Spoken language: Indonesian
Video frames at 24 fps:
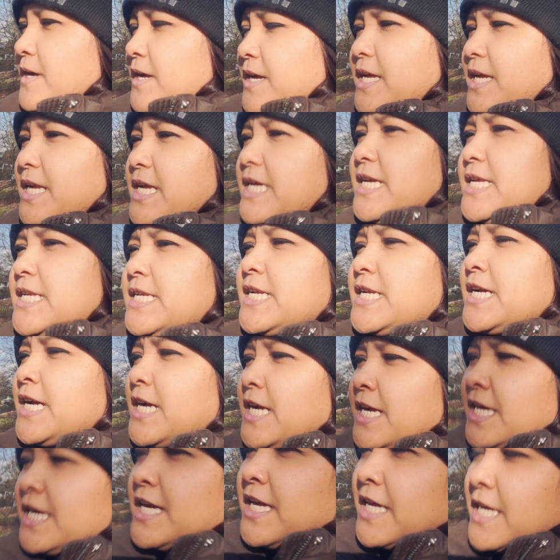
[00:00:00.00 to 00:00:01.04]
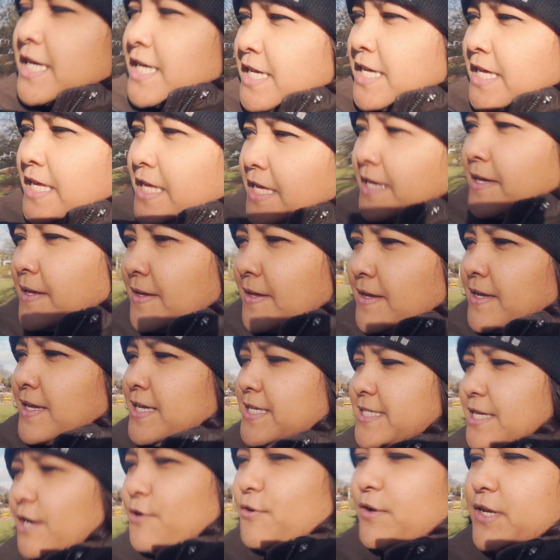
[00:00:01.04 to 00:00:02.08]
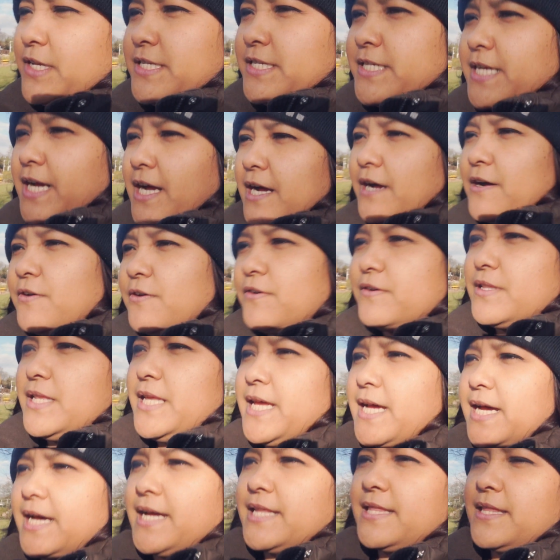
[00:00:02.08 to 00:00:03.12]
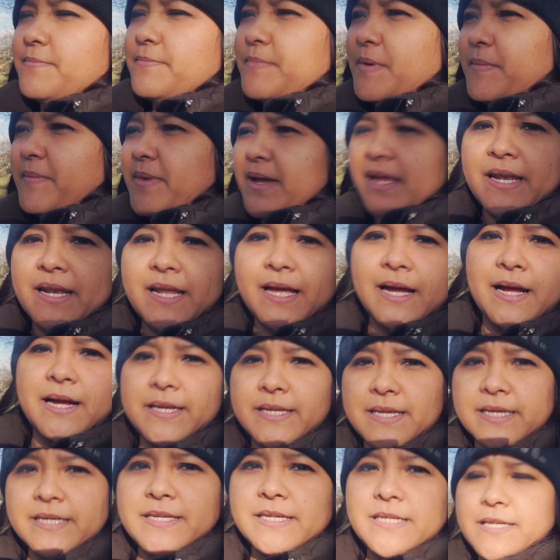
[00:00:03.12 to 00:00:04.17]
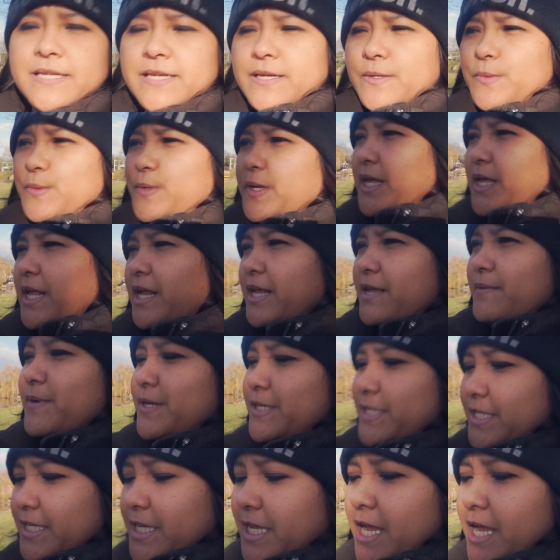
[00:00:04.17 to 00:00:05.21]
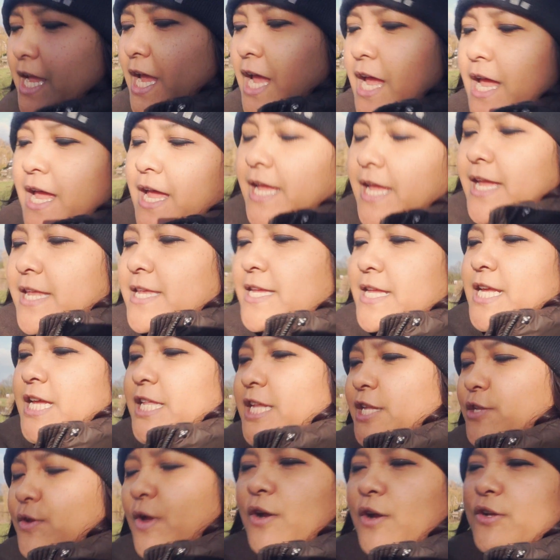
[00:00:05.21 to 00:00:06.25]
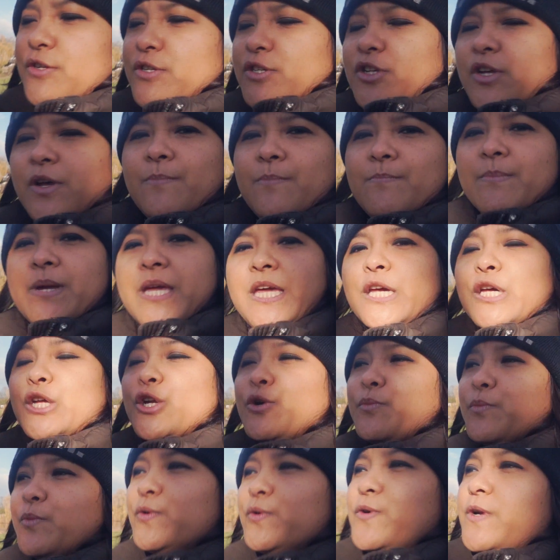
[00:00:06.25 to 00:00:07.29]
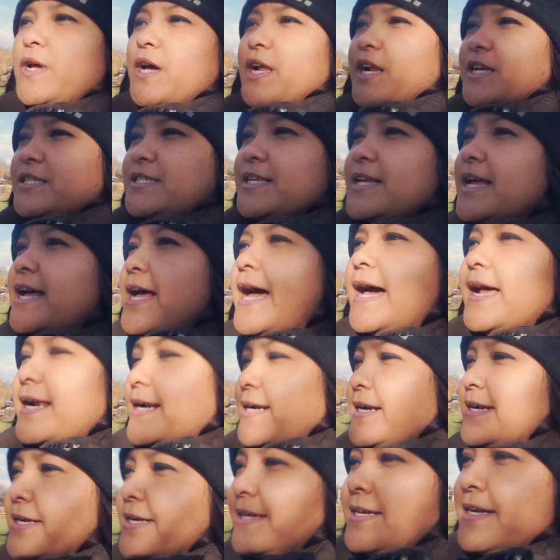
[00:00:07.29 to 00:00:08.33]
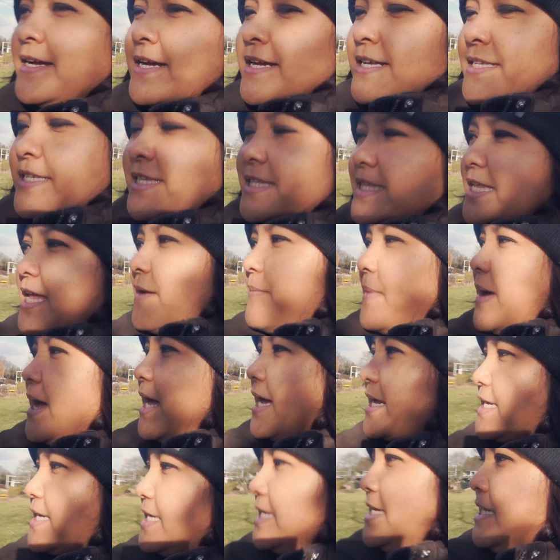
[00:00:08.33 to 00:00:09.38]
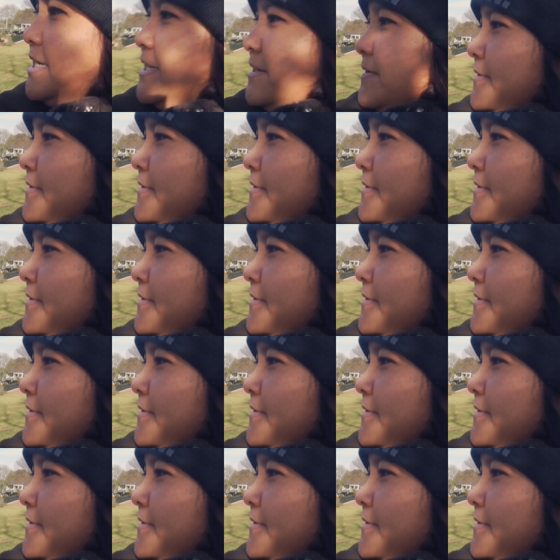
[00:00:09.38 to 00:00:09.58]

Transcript: green hijau-hijau lihat pemandangannya jadi udaranya bersih jadi kita tuh harus menghirup udara segar setiap hari